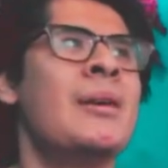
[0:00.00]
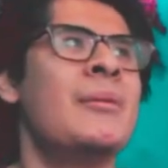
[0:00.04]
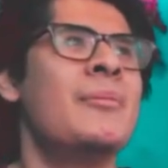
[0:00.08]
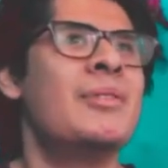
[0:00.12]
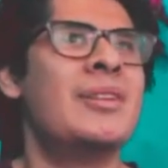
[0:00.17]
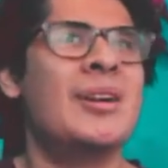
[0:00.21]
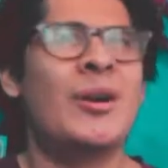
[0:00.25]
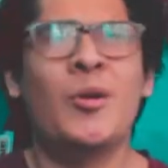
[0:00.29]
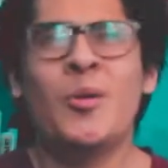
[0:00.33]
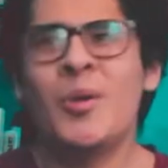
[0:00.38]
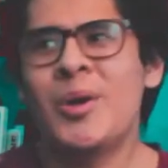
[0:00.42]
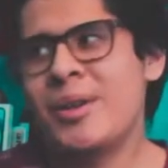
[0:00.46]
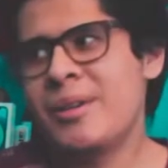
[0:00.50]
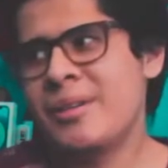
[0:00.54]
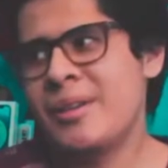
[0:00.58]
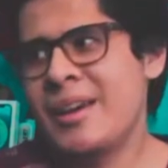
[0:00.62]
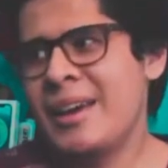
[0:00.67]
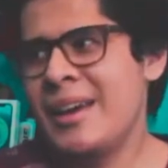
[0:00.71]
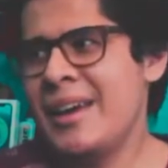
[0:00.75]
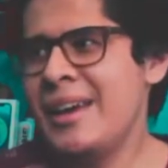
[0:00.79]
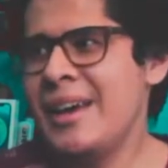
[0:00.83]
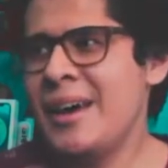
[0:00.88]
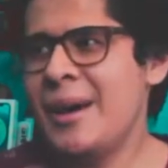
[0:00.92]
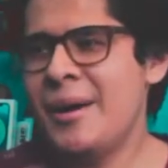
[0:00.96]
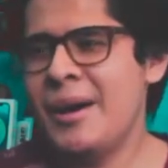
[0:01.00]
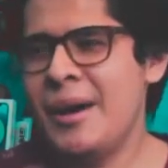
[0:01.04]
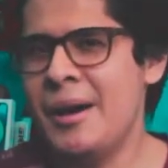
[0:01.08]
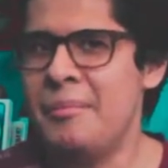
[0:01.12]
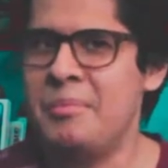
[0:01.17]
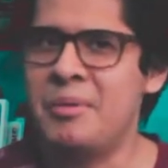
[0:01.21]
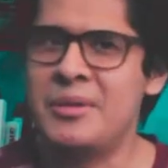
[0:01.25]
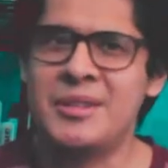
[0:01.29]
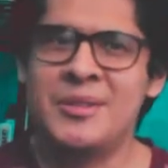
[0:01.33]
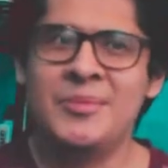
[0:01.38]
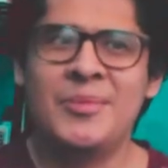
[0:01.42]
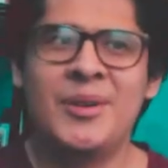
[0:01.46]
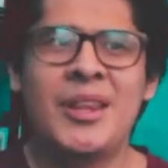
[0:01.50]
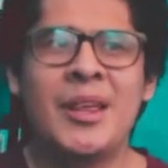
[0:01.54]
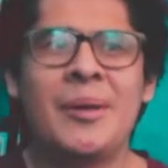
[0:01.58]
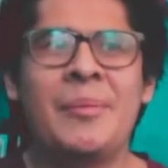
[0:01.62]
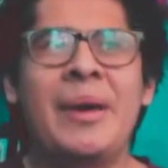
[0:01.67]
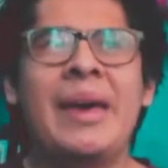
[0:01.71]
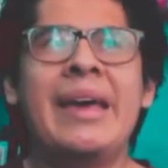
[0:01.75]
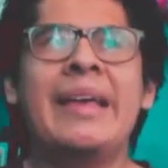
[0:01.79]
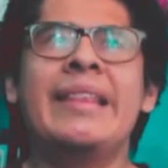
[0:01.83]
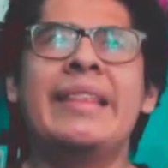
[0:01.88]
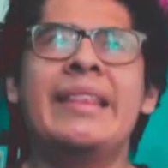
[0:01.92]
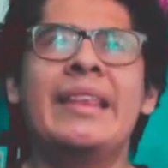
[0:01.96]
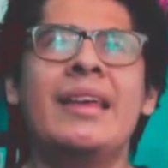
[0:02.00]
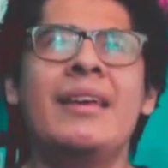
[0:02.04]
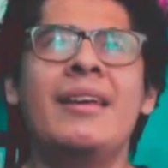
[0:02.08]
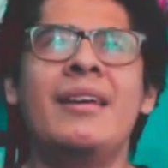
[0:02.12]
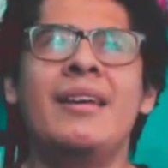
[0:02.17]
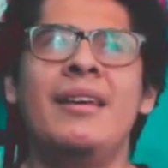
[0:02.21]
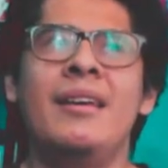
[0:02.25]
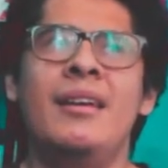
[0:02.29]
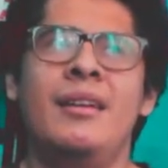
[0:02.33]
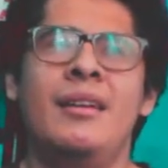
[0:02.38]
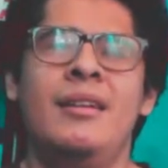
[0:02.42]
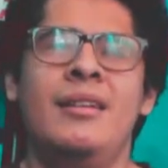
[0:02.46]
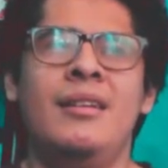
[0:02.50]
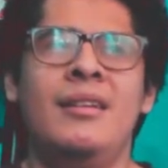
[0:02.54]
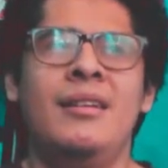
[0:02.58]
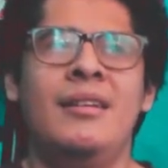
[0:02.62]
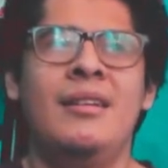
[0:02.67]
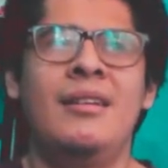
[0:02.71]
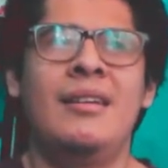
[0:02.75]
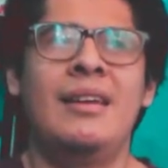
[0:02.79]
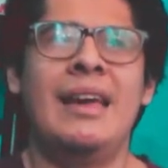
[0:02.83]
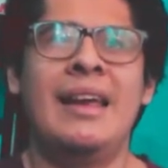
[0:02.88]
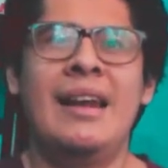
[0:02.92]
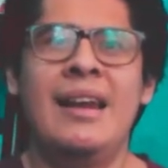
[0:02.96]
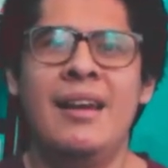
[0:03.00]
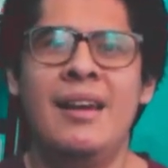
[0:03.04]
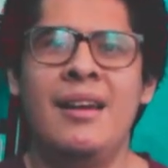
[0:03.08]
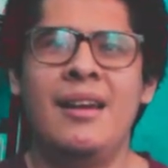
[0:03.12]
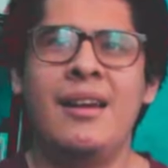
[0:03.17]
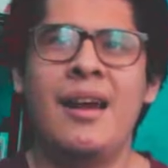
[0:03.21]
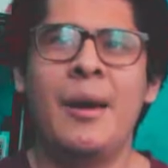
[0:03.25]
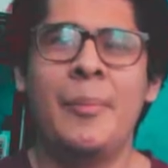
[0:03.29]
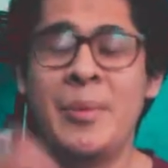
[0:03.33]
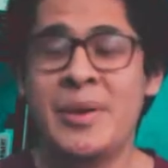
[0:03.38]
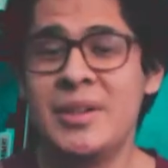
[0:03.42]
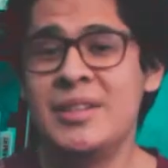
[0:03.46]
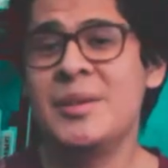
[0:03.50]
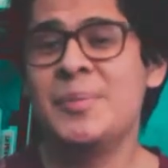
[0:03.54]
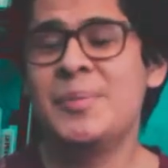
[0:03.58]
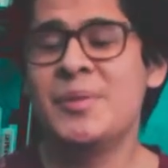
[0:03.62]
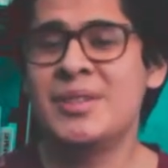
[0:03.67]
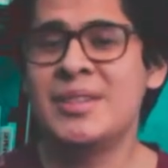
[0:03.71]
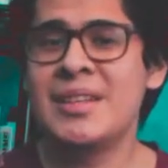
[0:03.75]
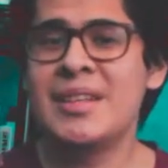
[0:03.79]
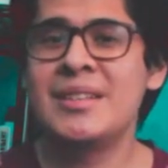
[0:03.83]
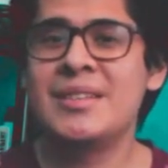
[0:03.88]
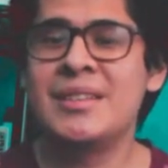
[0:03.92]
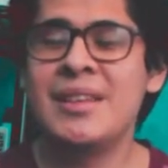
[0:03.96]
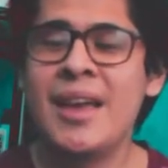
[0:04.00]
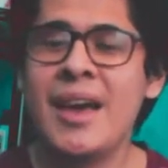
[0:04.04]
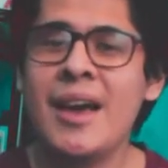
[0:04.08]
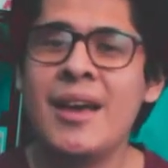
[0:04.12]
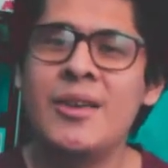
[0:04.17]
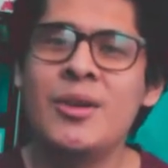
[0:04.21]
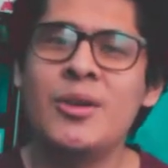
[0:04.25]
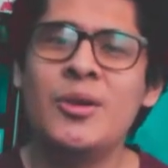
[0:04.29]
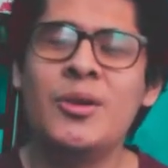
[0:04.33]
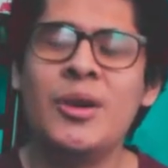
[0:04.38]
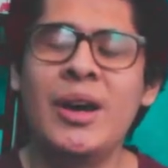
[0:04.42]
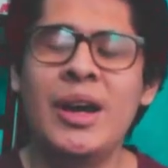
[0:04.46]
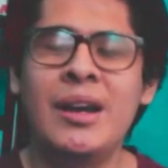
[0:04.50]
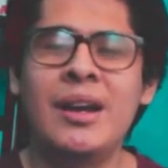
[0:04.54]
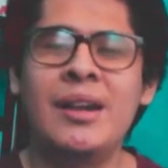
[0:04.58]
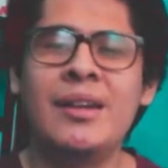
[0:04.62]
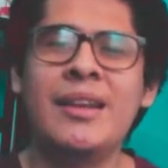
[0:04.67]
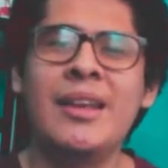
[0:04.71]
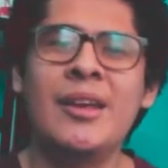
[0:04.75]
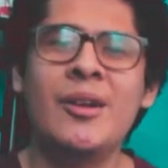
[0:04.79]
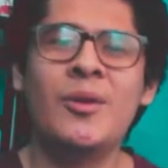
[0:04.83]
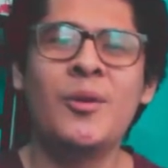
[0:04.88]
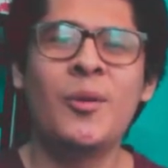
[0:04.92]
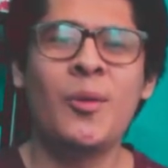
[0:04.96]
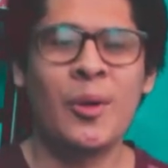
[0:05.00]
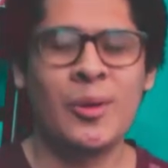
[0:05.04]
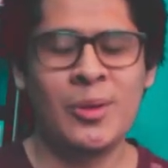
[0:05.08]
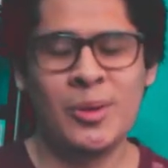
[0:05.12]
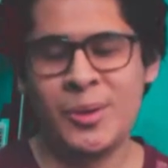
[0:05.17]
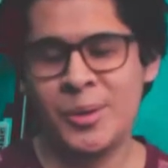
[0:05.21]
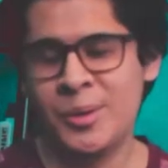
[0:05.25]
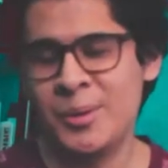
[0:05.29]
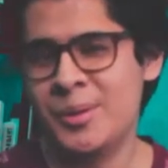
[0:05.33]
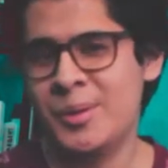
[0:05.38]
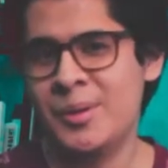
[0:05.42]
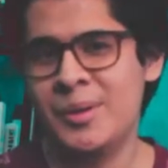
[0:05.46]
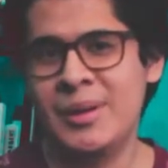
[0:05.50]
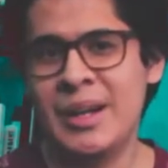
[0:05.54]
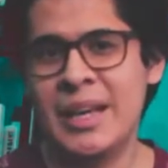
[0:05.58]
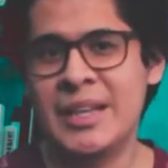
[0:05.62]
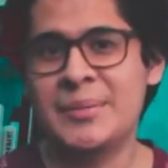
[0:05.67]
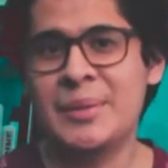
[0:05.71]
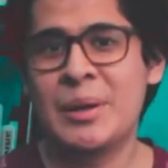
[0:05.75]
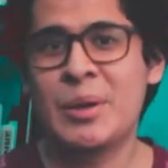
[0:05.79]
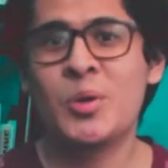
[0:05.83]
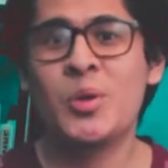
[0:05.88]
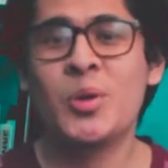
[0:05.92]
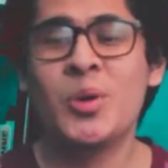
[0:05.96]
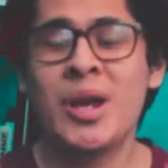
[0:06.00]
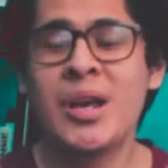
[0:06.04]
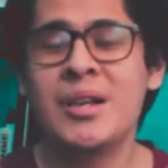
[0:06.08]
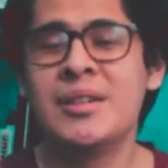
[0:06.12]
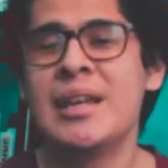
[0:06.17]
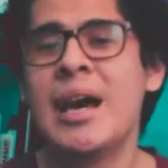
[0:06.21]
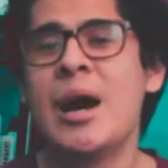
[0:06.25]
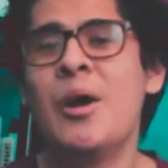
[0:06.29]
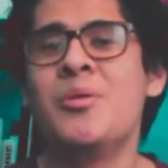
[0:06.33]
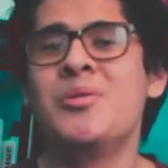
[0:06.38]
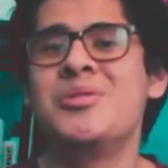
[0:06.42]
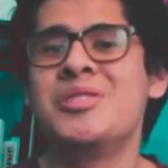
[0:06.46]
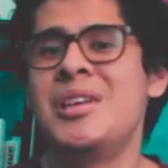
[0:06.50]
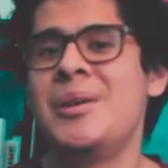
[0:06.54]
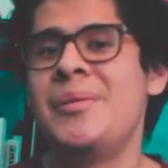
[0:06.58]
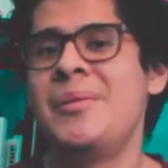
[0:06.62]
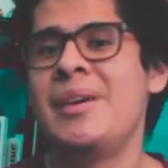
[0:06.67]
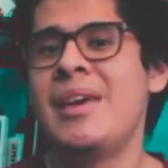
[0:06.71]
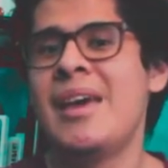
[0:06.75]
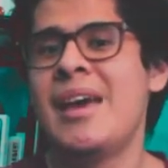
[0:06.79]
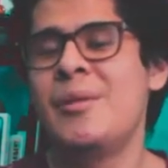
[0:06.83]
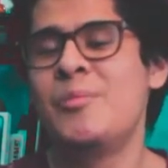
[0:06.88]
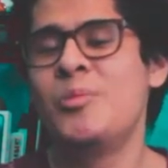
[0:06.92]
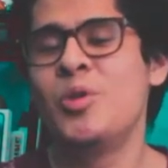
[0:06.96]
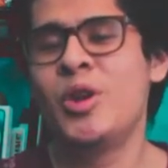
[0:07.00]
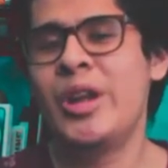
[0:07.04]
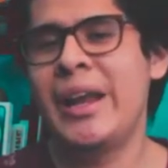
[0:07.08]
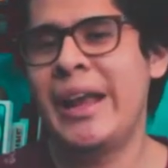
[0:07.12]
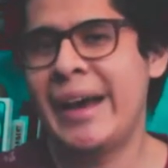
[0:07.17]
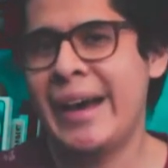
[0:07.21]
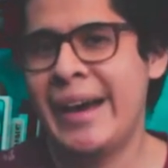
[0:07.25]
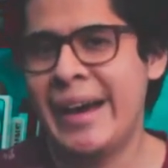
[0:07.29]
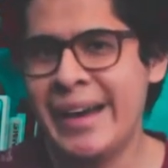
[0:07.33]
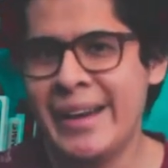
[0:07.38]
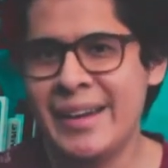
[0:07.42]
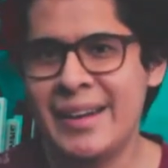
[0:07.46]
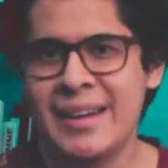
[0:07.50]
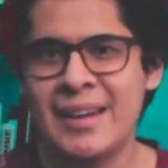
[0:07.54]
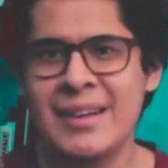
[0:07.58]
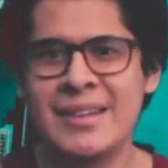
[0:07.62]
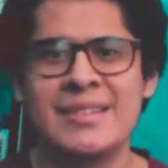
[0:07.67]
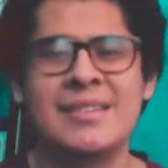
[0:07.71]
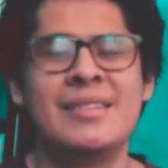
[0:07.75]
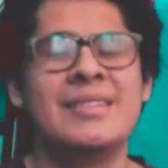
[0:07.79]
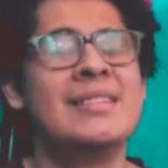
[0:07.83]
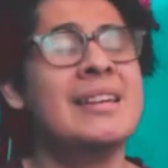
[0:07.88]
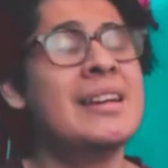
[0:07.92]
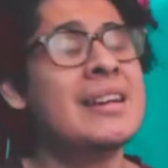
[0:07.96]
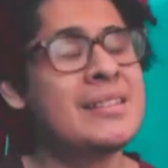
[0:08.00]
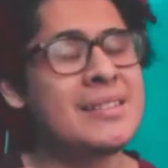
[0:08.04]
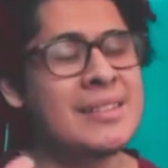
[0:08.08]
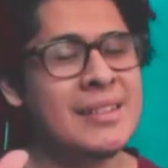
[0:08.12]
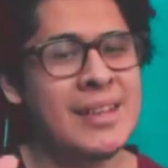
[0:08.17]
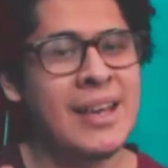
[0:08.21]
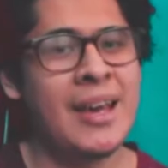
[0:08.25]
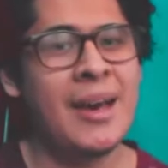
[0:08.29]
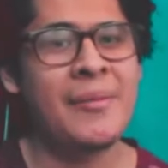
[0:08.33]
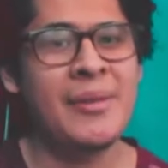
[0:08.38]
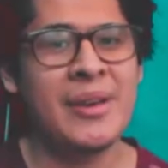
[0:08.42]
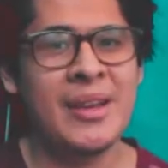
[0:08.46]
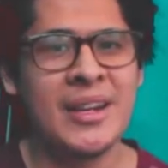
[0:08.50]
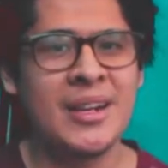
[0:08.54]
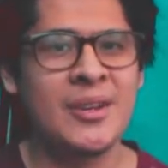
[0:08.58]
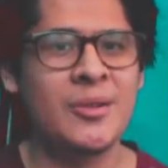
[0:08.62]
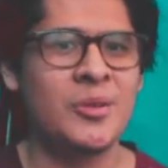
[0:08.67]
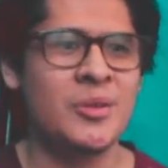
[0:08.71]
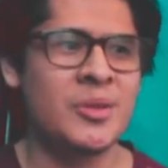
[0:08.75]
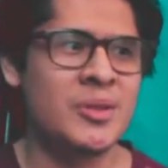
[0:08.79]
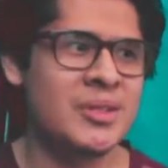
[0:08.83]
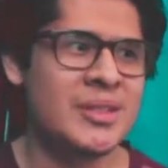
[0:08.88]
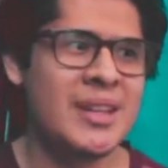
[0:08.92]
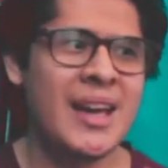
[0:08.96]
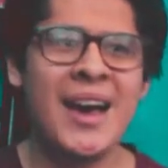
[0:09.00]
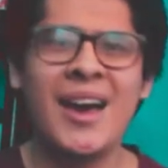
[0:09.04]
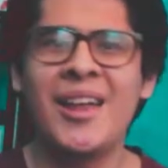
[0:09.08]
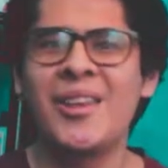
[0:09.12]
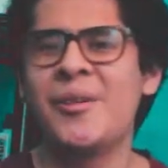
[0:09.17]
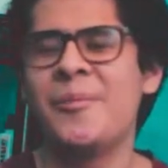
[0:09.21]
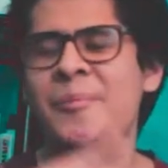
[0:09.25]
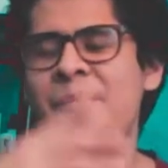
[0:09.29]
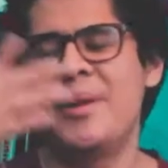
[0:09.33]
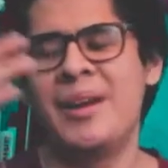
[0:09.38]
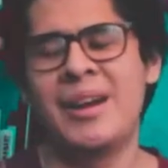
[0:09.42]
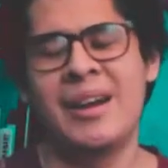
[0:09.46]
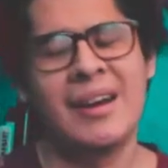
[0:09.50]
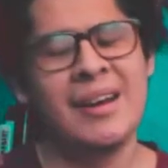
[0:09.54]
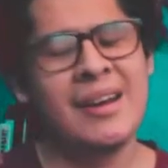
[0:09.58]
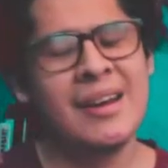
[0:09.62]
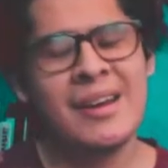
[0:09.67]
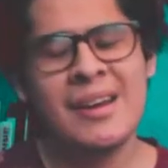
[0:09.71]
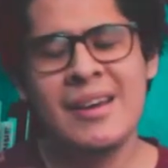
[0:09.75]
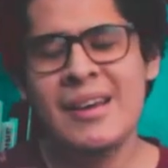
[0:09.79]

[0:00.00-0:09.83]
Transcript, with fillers: Recuerdo que aproximadamente eh, a principios de este año, en enero, cuando las vacunas aún se veían muy lejanas, ya se habían anunciado para